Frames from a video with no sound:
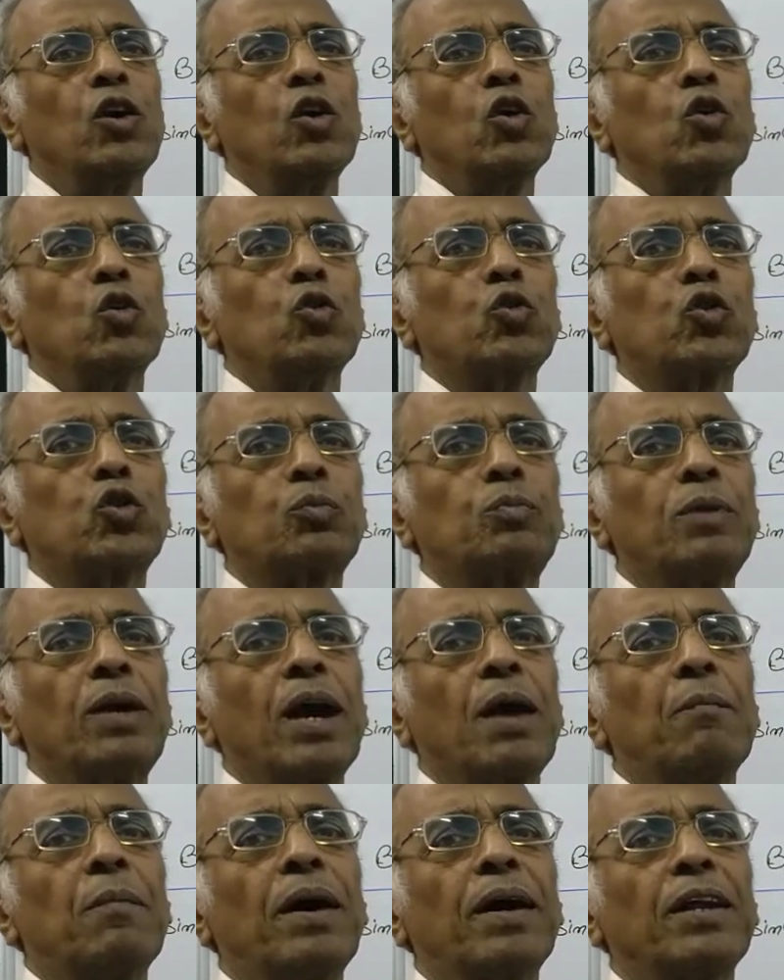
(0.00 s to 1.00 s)
उसमें
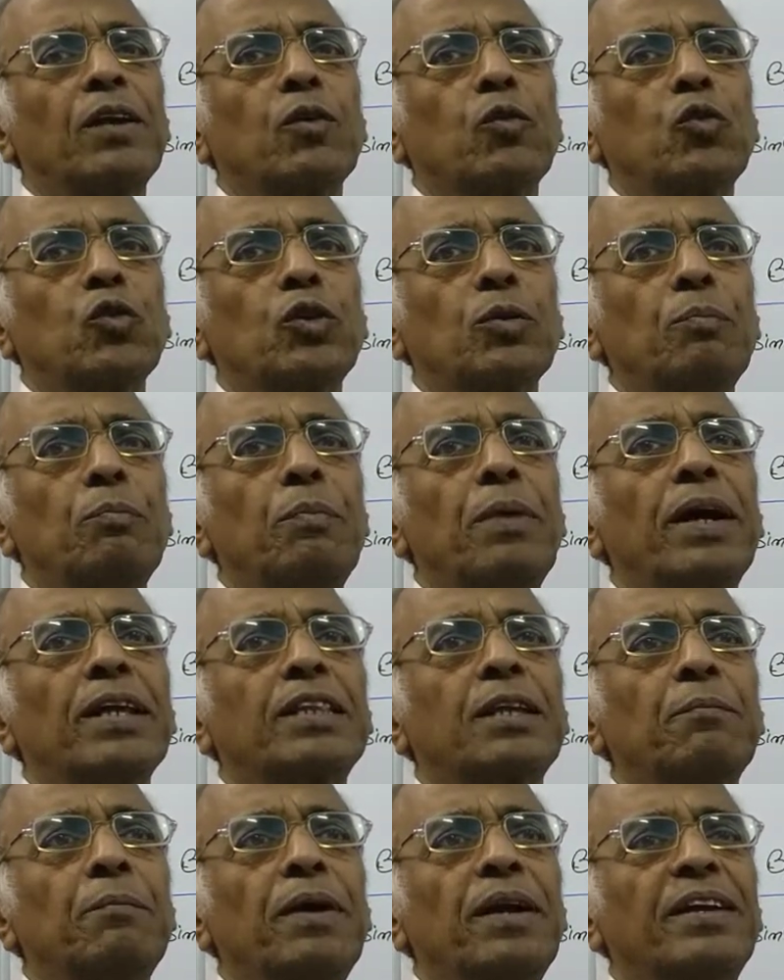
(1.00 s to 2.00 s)
हमारी कुछ
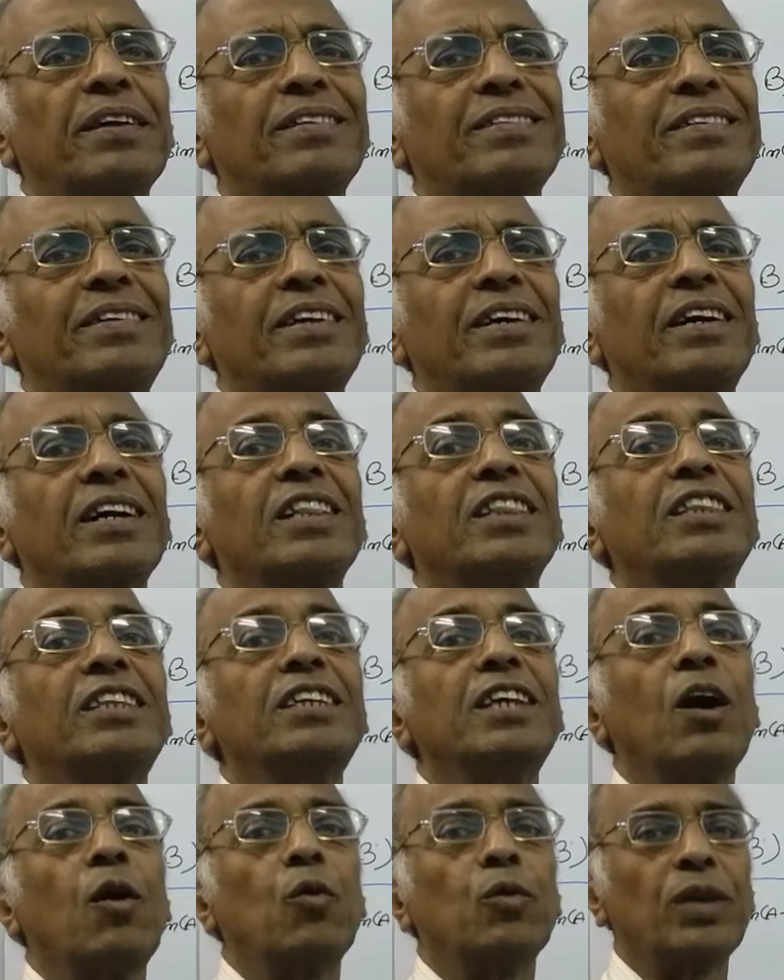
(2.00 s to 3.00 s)
मैथमेटिक्स की
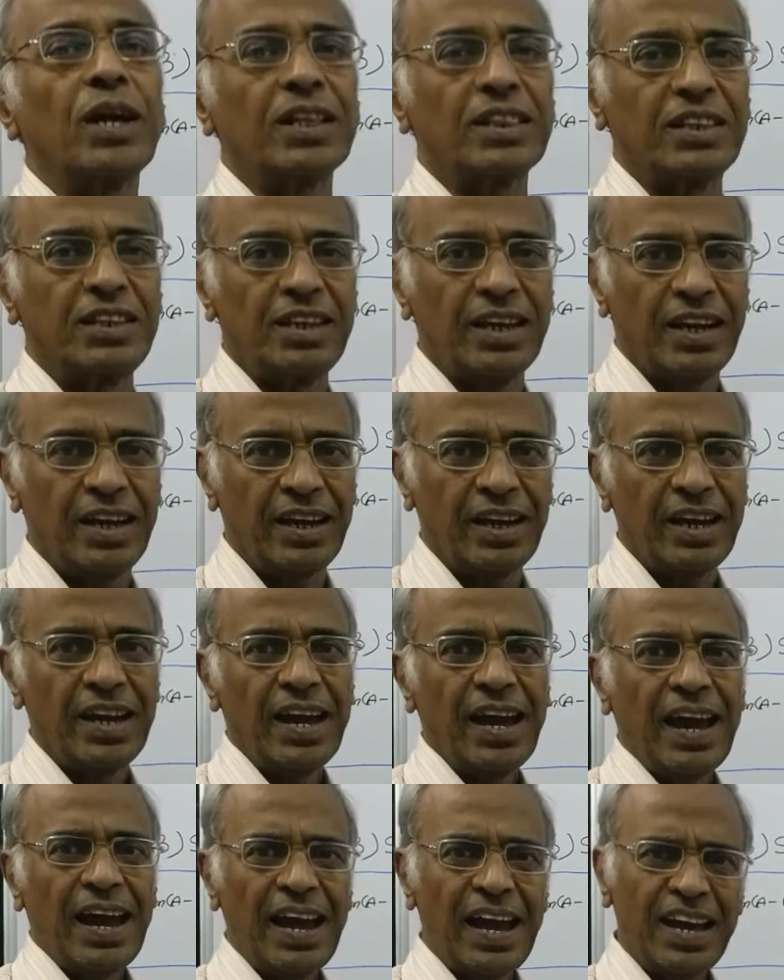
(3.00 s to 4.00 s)
गलतियां हो जाती हैं
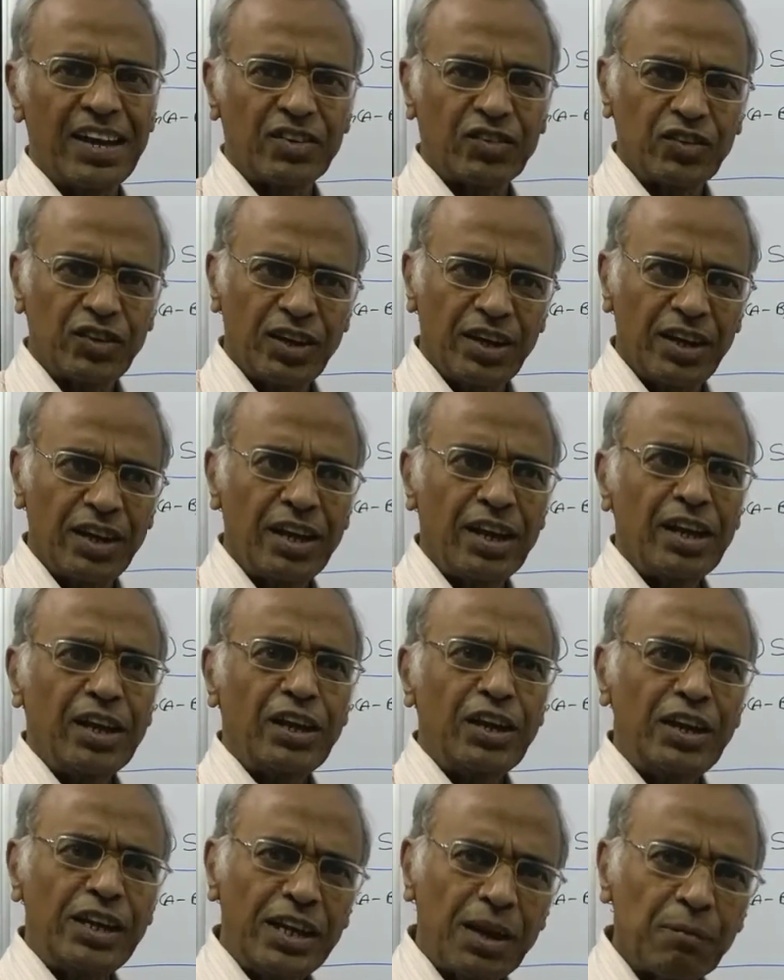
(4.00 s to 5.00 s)
ऐसे
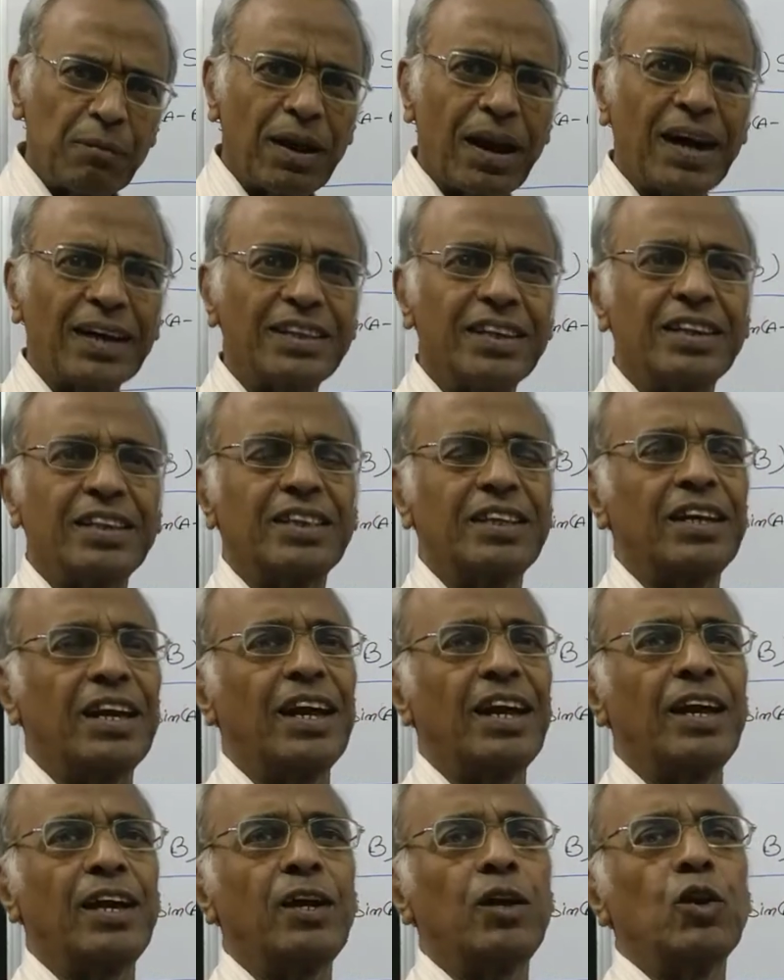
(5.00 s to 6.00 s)
नियम लगा देते
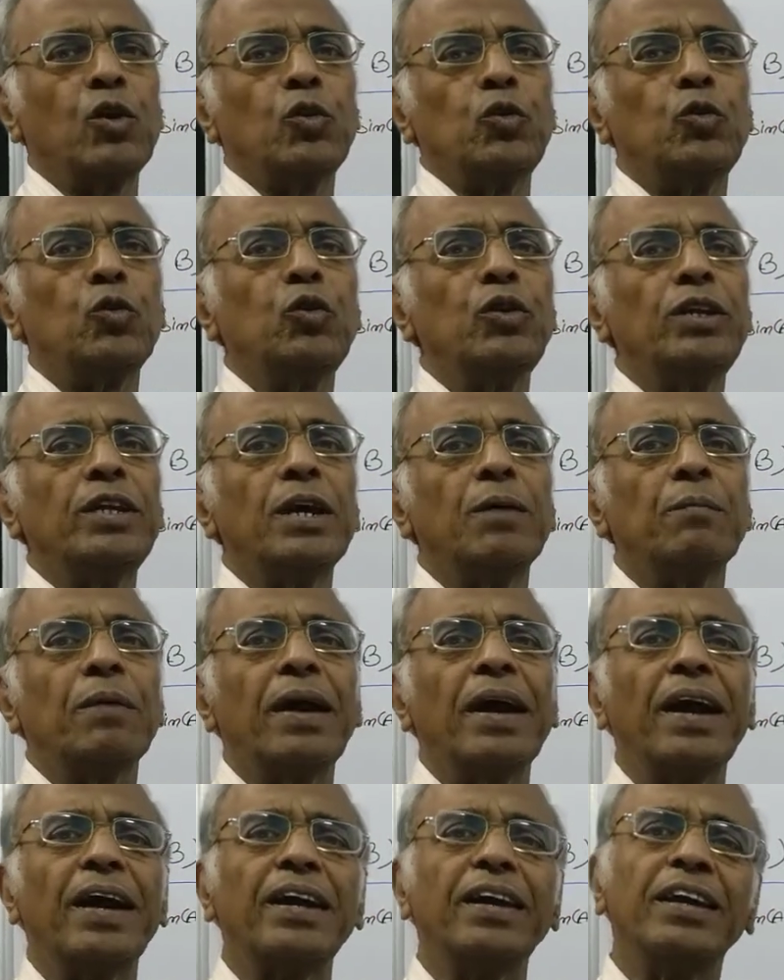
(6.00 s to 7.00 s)
हैं जो नियम
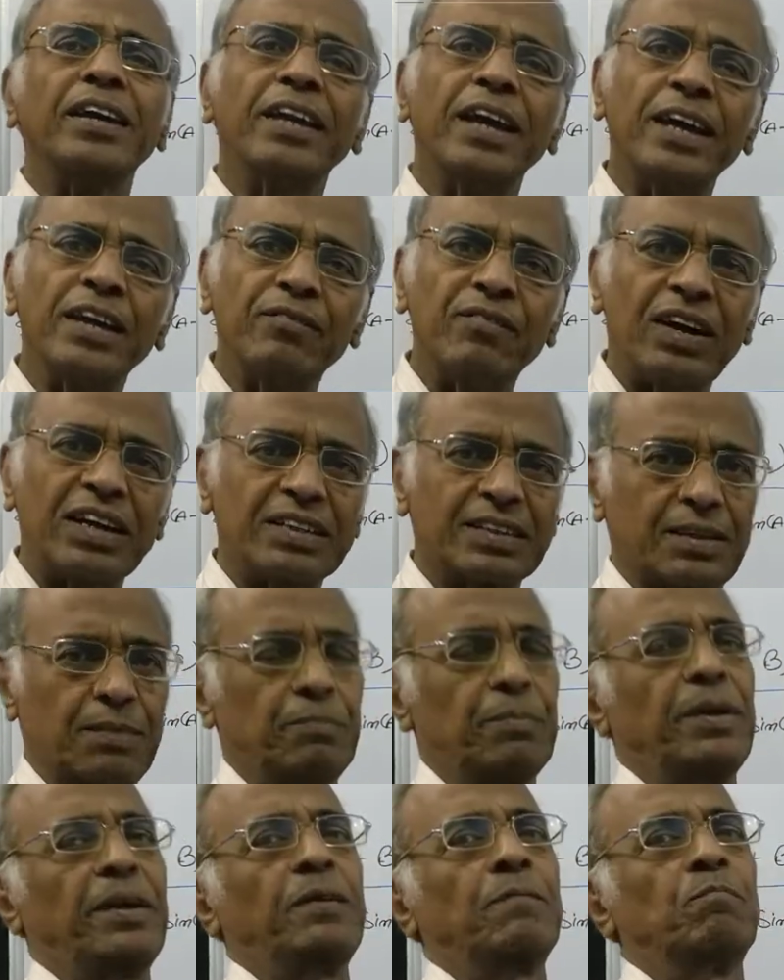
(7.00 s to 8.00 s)
हैं ही नहीं वास्तव
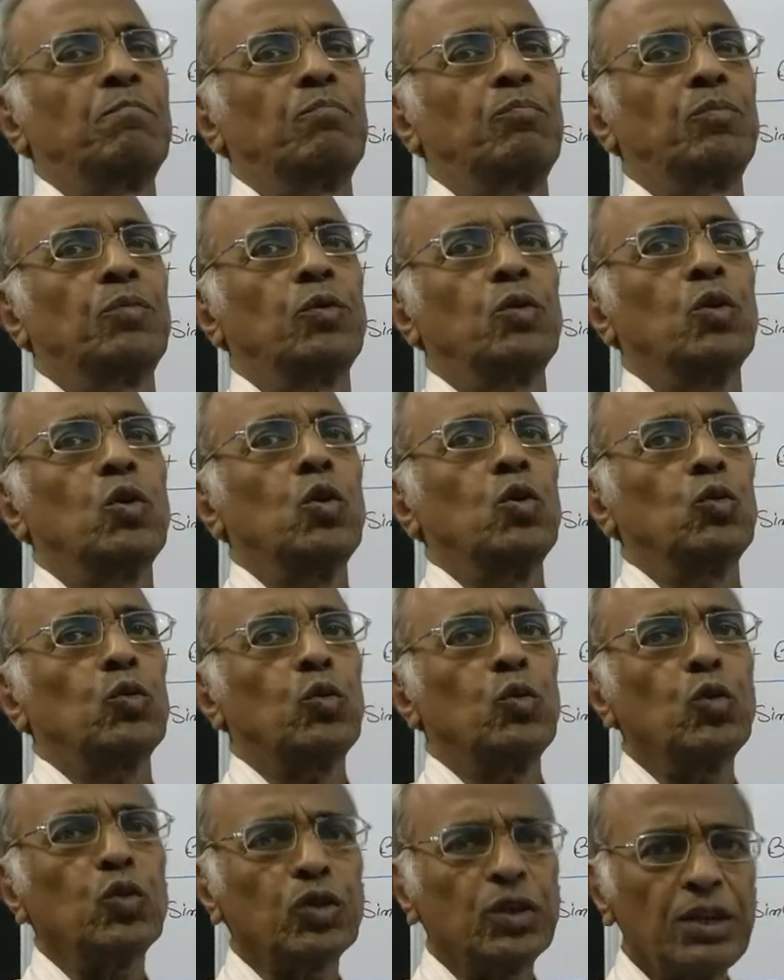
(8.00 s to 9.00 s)
में तो
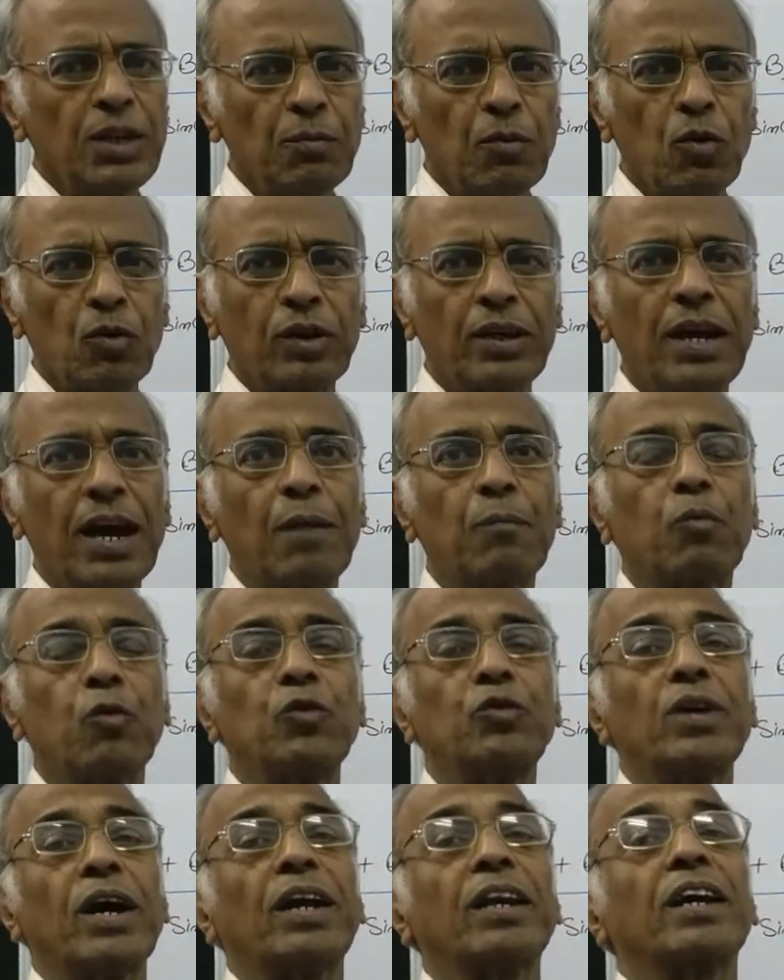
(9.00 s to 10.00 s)
उस नियमों की आपको
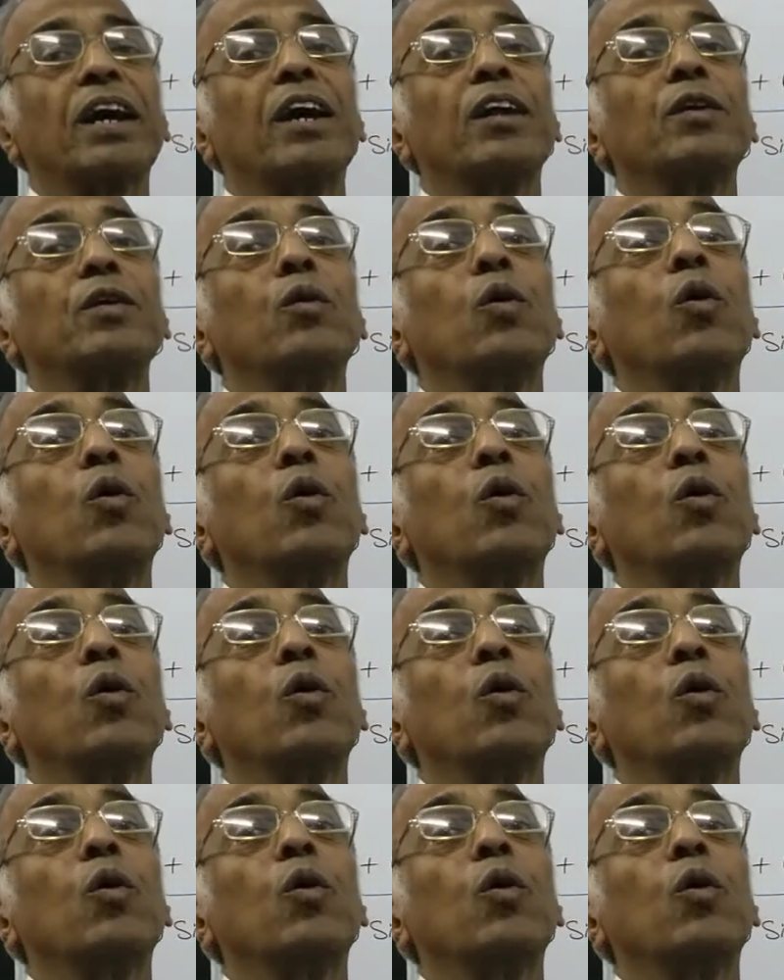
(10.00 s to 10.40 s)
जानकारी हो